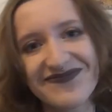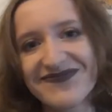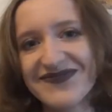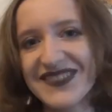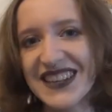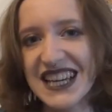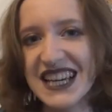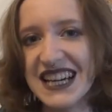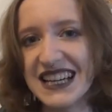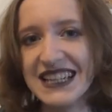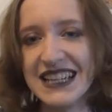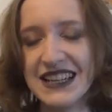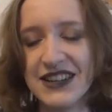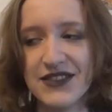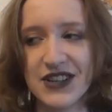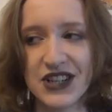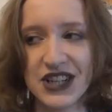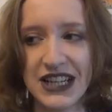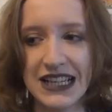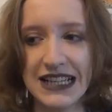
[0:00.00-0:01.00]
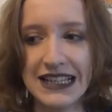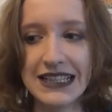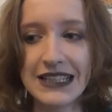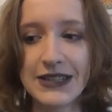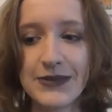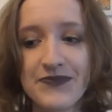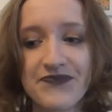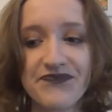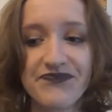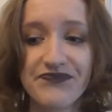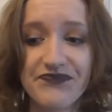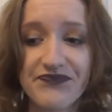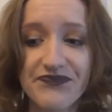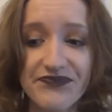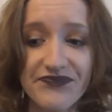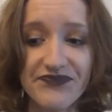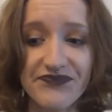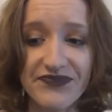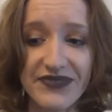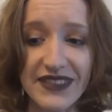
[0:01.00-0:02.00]
Eher nicht wahrscheinlich.
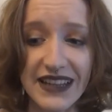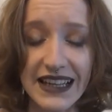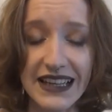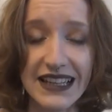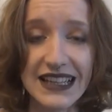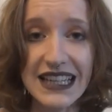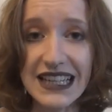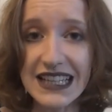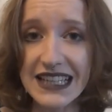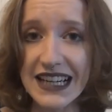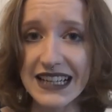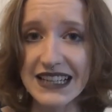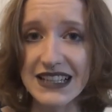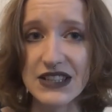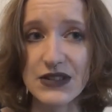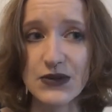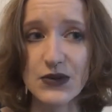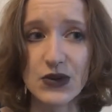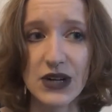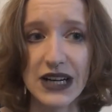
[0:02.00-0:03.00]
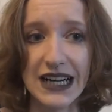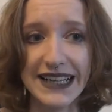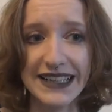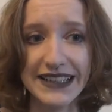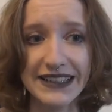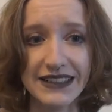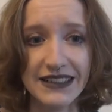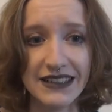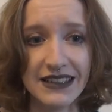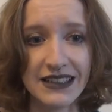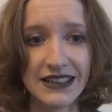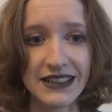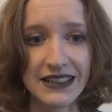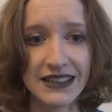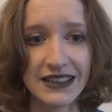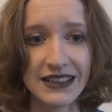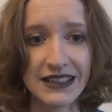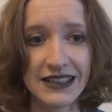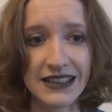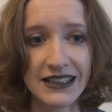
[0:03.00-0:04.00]
Ich hatte so eine
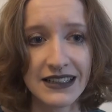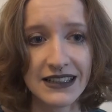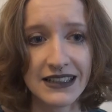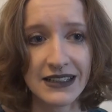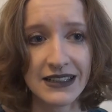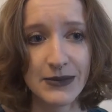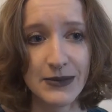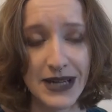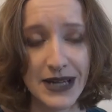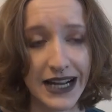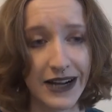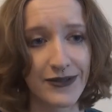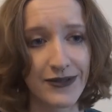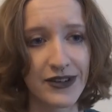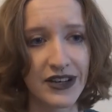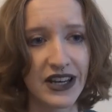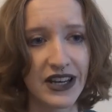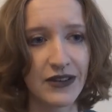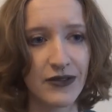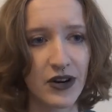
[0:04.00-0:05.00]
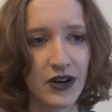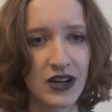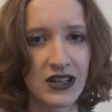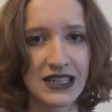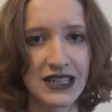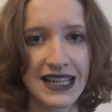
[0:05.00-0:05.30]
merkwürdige Woche.